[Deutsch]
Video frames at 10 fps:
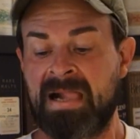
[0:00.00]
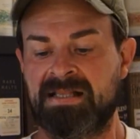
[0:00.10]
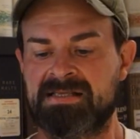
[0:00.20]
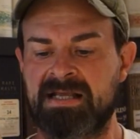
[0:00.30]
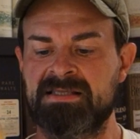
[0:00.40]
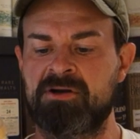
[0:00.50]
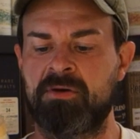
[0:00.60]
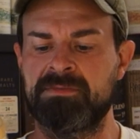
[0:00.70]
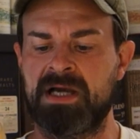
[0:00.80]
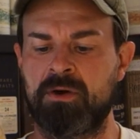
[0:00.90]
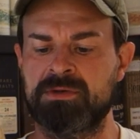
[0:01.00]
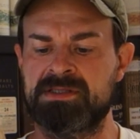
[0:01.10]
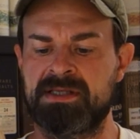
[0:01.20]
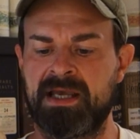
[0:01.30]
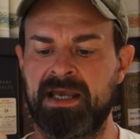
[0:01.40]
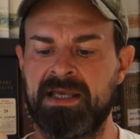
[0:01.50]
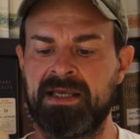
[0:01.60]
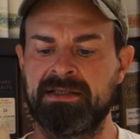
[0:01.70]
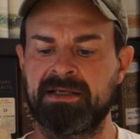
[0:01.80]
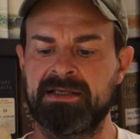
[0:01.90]
das Ganze kommt aus der
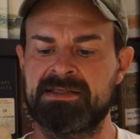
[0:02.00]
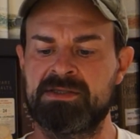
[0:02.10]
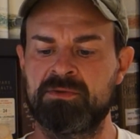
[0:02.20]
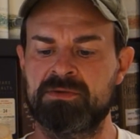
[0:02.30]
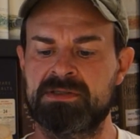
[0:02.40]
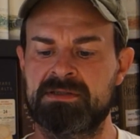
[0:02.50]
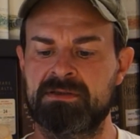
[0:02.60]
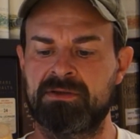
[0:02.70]
Henricius